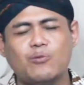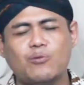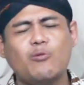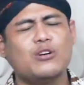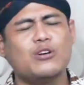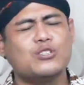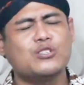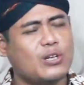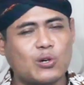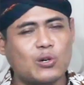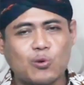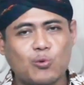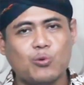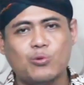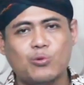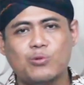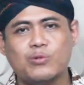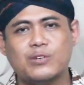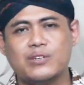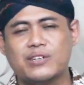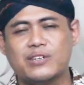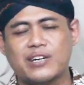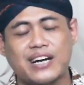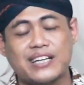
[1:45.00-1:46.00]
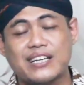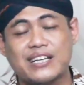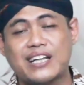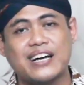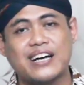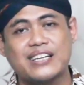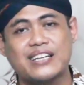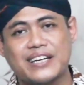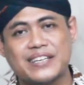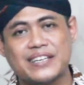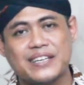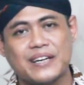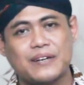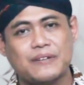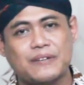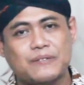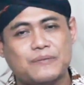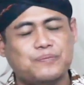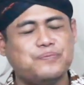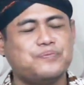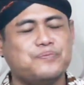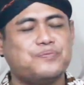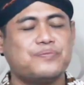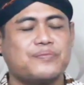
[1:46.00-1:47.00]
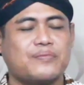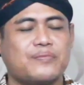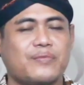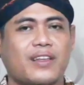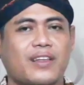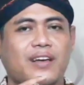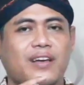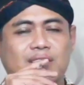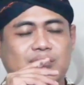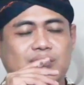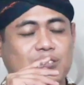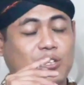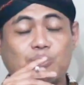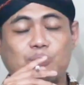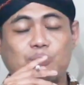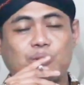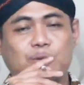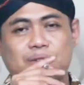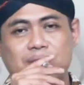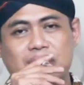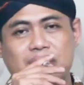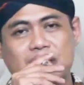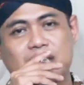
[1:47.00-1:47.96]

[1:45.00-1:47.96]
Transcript: Wah seru kata-katanya, seru.